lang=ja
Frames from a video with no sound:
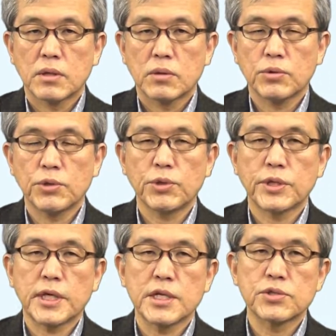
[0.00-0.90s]
このような
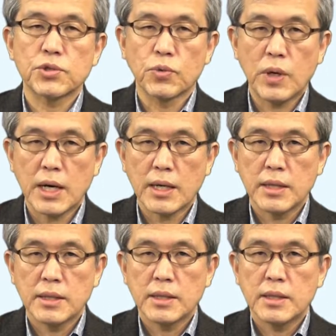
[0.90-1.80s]
現象は
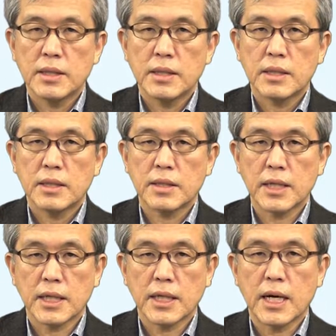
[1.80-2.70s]
な
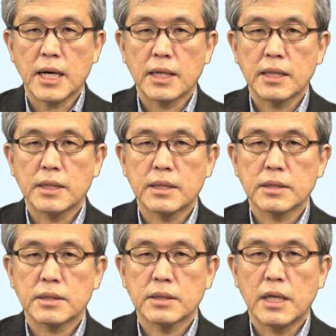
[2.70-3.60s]
がら
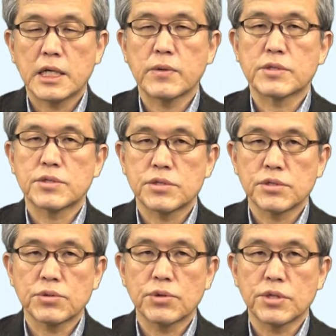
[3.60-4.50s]
あるいはつ
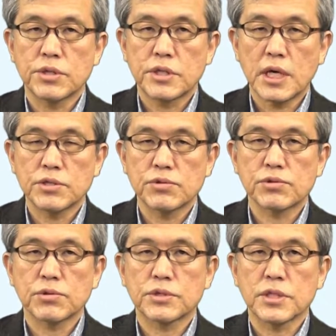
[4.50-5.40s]
といった従
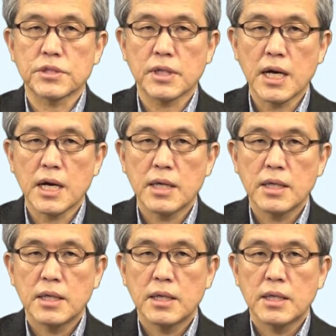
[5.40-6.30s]
属説が
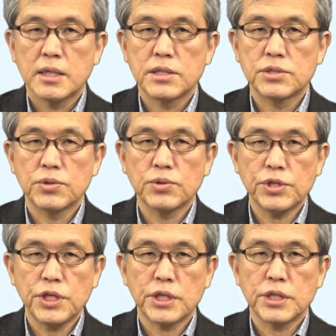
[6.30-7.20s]
非常
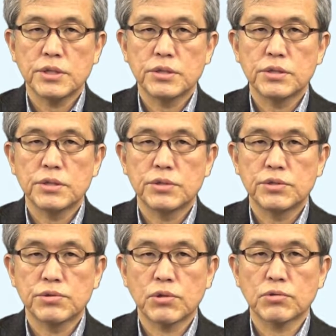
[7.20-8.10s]
に
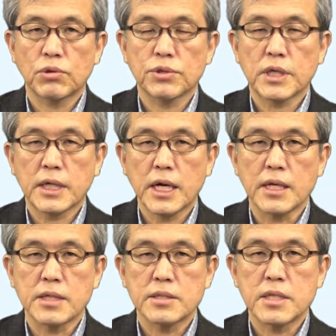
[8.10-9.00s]
従属度の高い
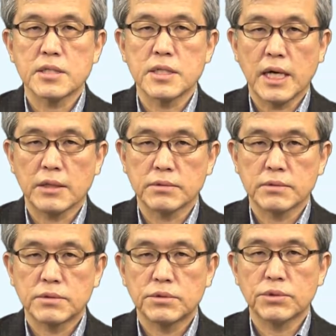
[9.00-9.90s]
説である
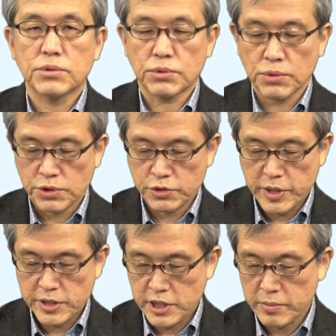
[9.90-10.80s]
ということを示
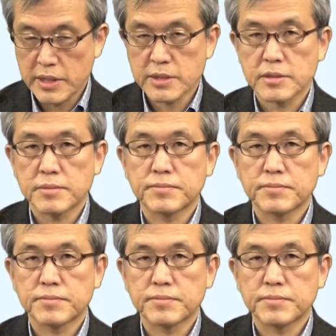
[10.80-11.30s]
しています。